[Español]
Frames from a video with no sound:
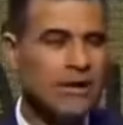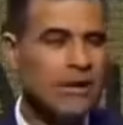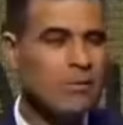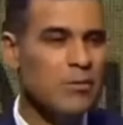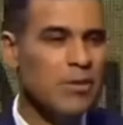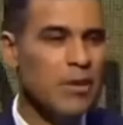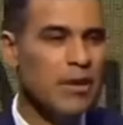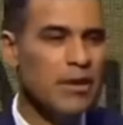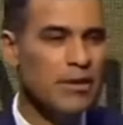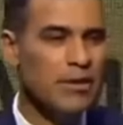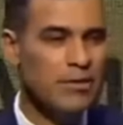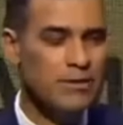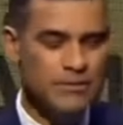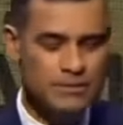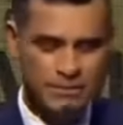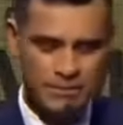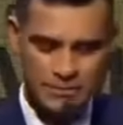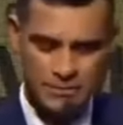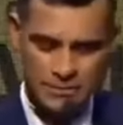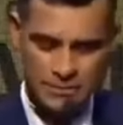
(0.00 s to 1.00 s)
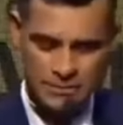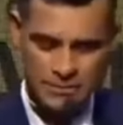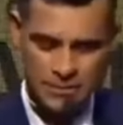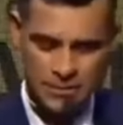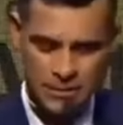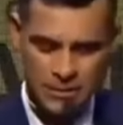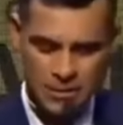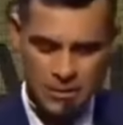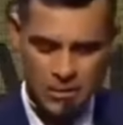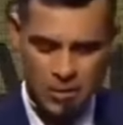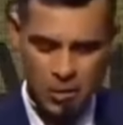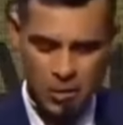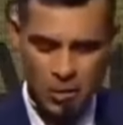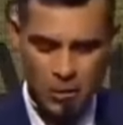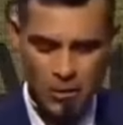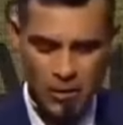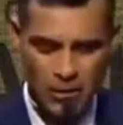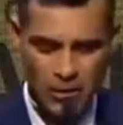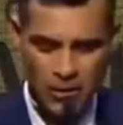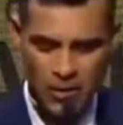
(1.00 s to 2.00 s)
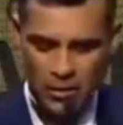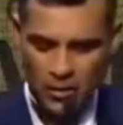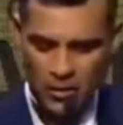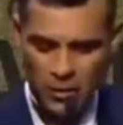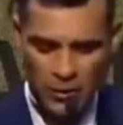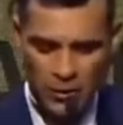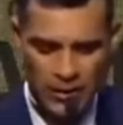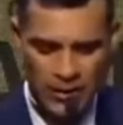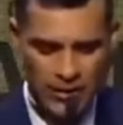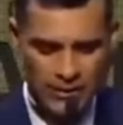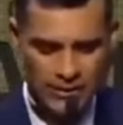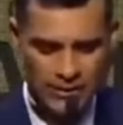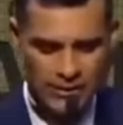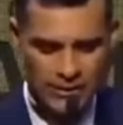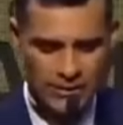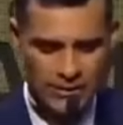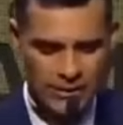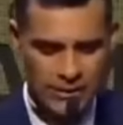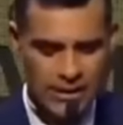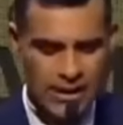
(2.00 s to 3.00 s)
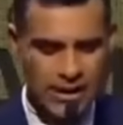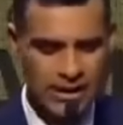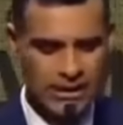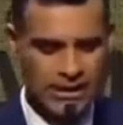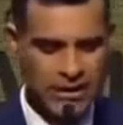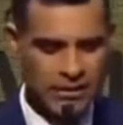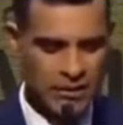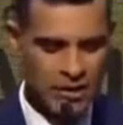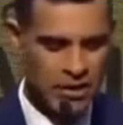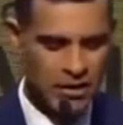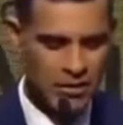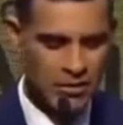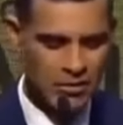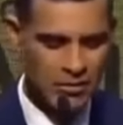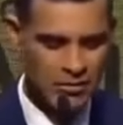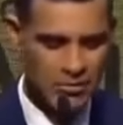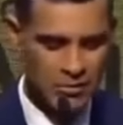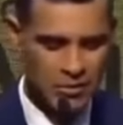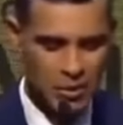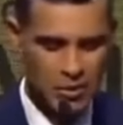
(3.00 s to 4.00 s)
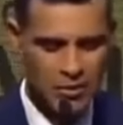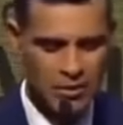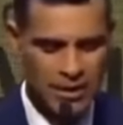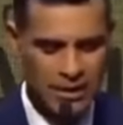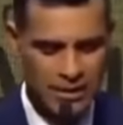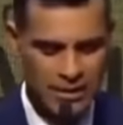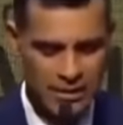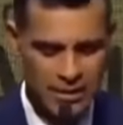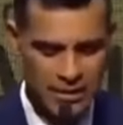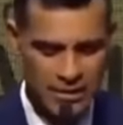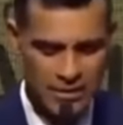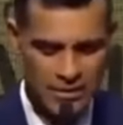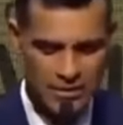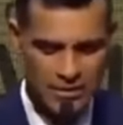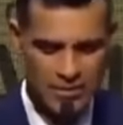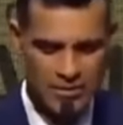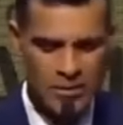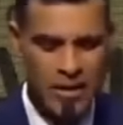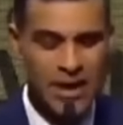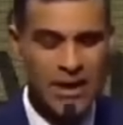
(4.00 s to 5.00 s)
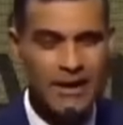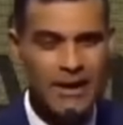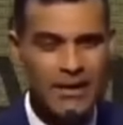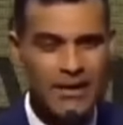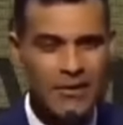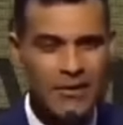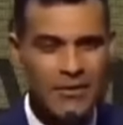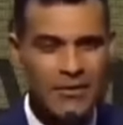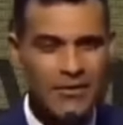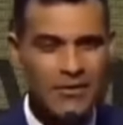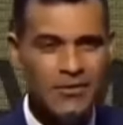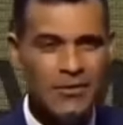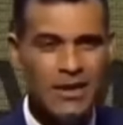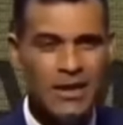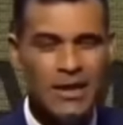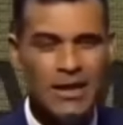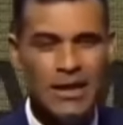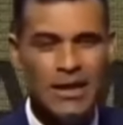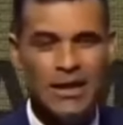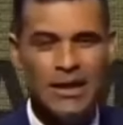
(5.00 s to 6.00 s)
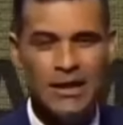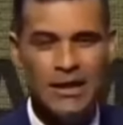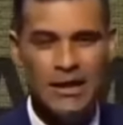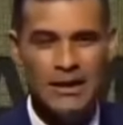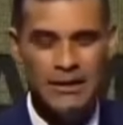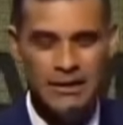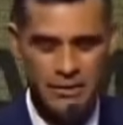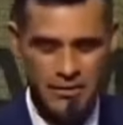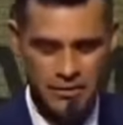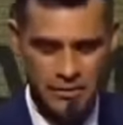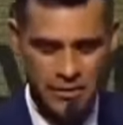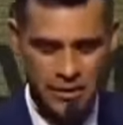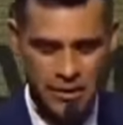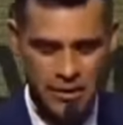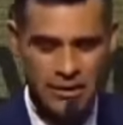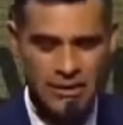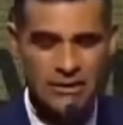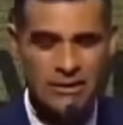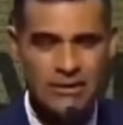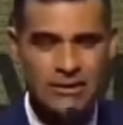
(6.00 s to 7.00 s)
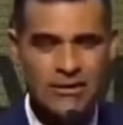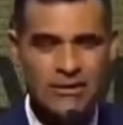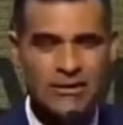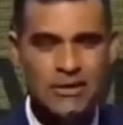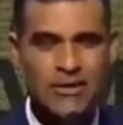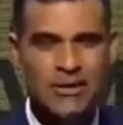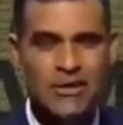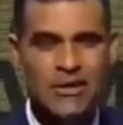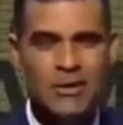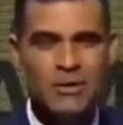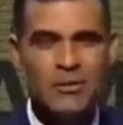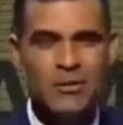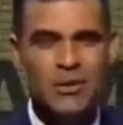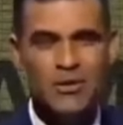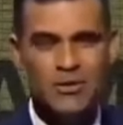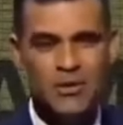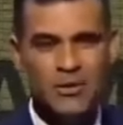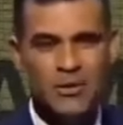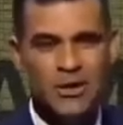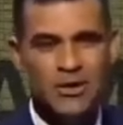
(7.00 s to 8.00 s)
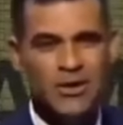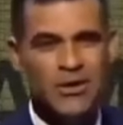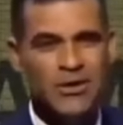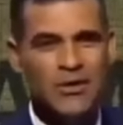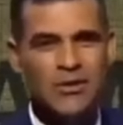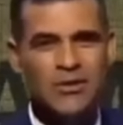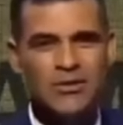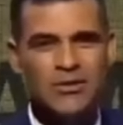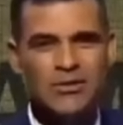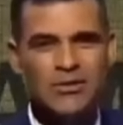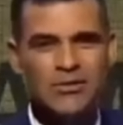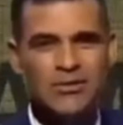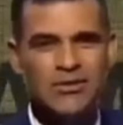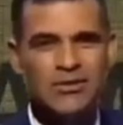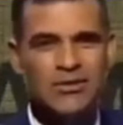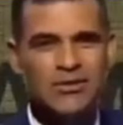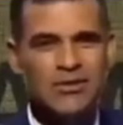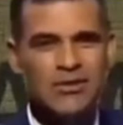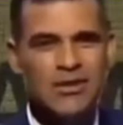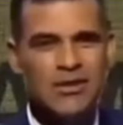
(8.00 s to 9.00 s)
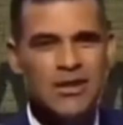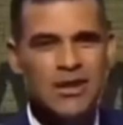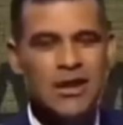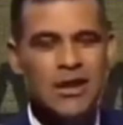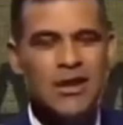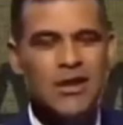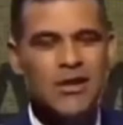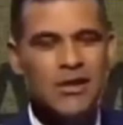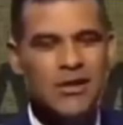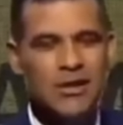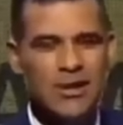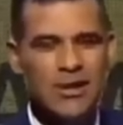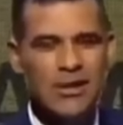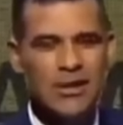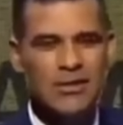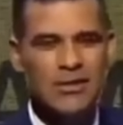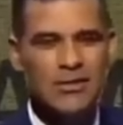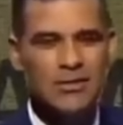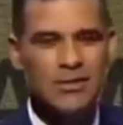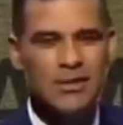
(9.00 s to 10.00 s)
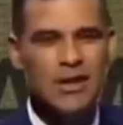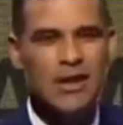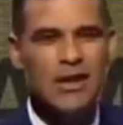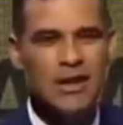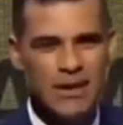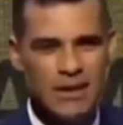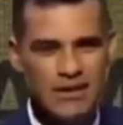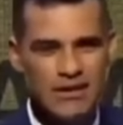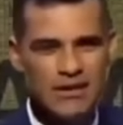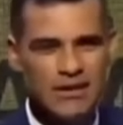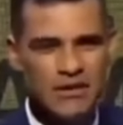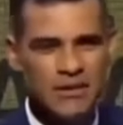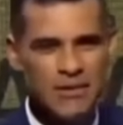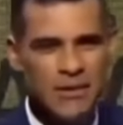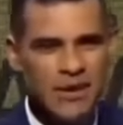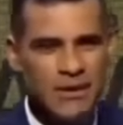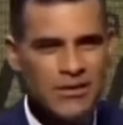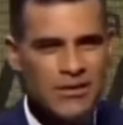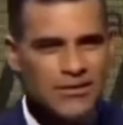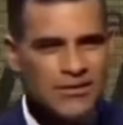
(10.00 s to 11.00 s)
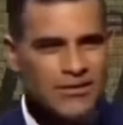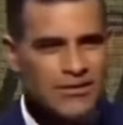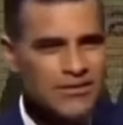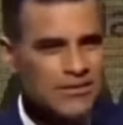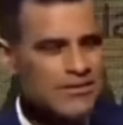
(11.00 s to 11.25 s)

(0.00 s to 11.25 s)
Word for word: siempre, con un balón en los pies, atrevido, potente, mágico, alegre, feliz. Pero sobre todo, el Ronnie, el gran ser humano.